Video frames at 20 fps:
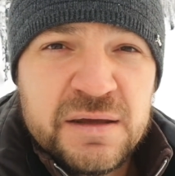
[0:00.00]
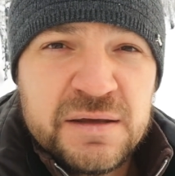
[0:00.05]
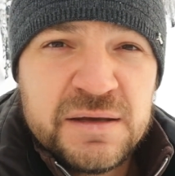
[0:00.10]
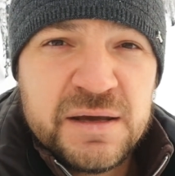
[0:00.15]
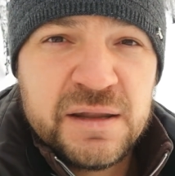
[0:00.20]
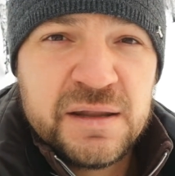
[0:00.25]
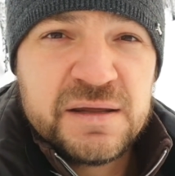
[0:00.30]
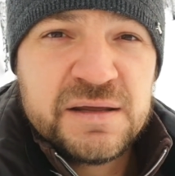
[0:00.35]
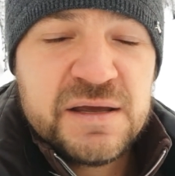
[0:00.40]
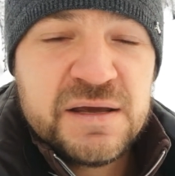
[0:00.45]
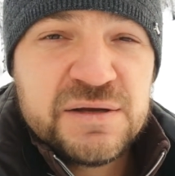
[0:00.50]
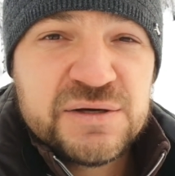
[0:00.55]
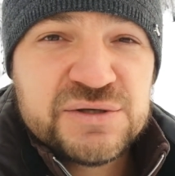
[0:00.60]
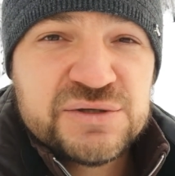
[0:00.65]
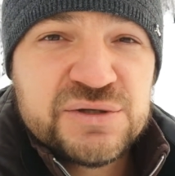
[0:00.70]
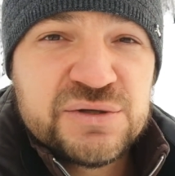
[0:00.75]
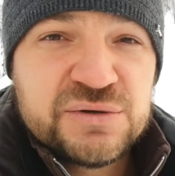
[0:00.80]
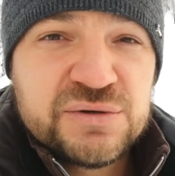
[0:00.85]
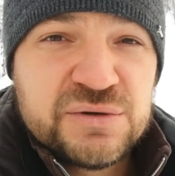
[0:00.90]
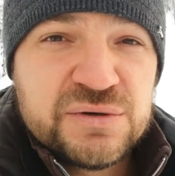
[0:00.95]
Я надеюсь,
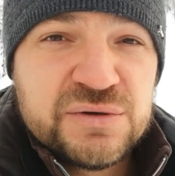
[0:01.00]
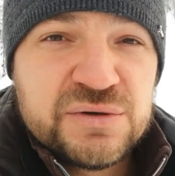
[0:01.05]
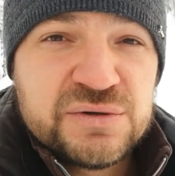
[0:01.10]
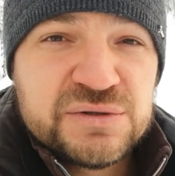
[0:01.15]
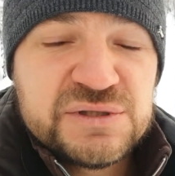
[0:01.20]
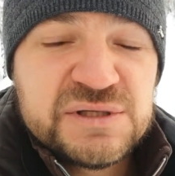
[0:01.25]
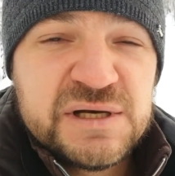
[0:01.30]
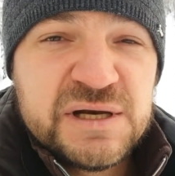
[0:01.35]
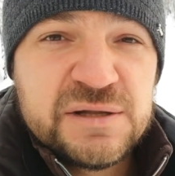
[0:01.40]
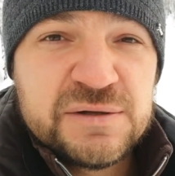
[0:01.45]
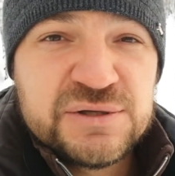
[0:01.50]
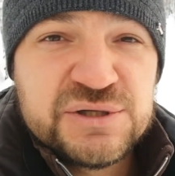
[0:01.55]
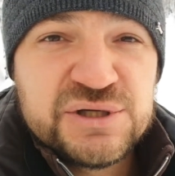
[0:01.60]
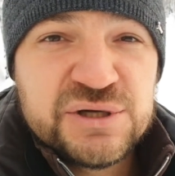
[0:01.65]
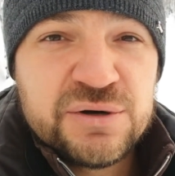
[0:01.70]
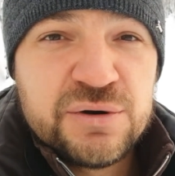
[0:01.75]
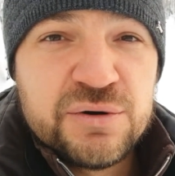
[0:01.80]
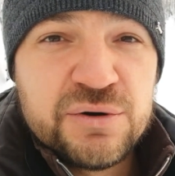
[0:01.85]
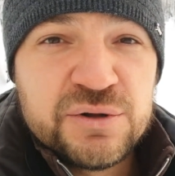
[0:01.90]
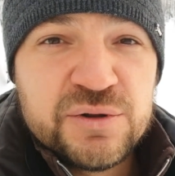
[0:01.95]
что
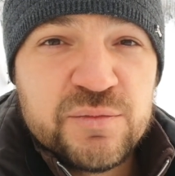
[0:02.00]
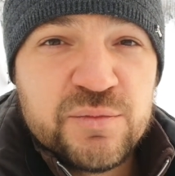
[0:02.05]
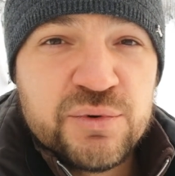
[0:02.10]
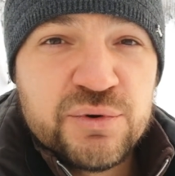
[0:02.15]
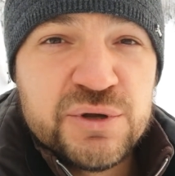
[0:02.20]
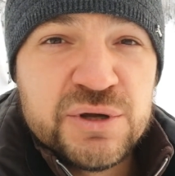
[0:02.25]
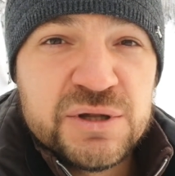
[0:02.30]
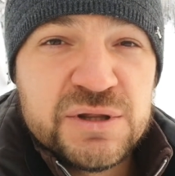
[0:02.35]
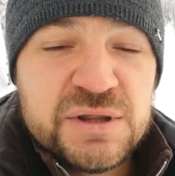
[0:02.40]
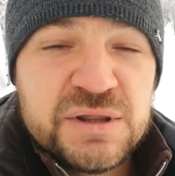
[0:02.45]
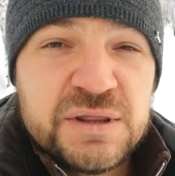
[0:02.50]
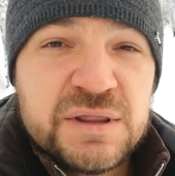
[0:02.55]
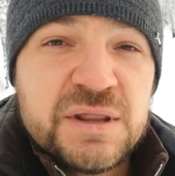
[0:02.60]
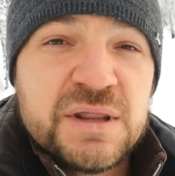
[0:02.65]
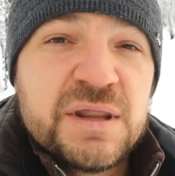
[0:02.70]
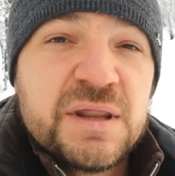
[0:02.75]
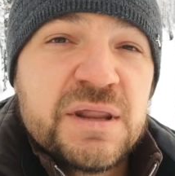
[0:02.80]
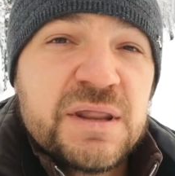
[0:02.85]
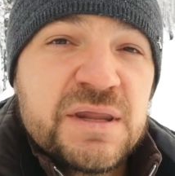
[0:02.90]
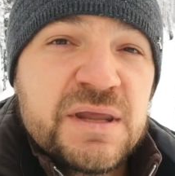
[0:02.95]
следующий год будет
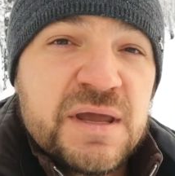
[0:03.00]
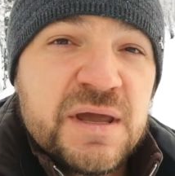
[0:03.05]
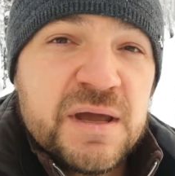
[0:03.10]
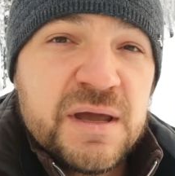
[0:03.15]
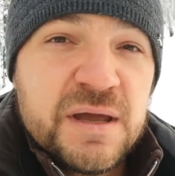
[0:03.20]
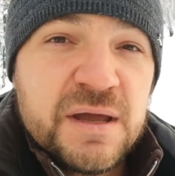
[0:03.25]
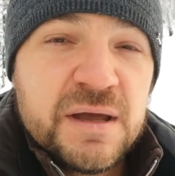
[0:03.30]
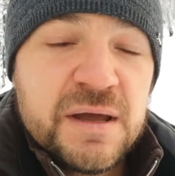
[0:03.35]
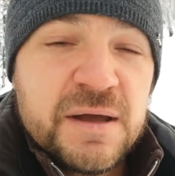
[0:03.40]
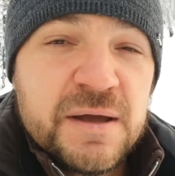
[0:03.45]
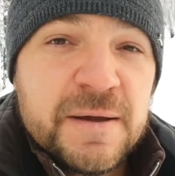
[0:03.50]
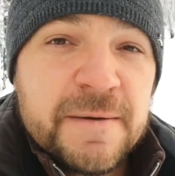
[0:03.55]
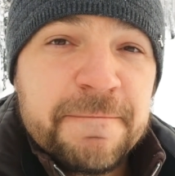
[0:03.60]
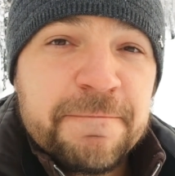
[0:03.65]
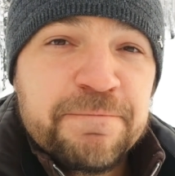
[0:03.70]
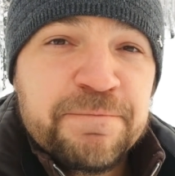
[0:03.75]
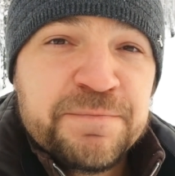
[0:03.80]
не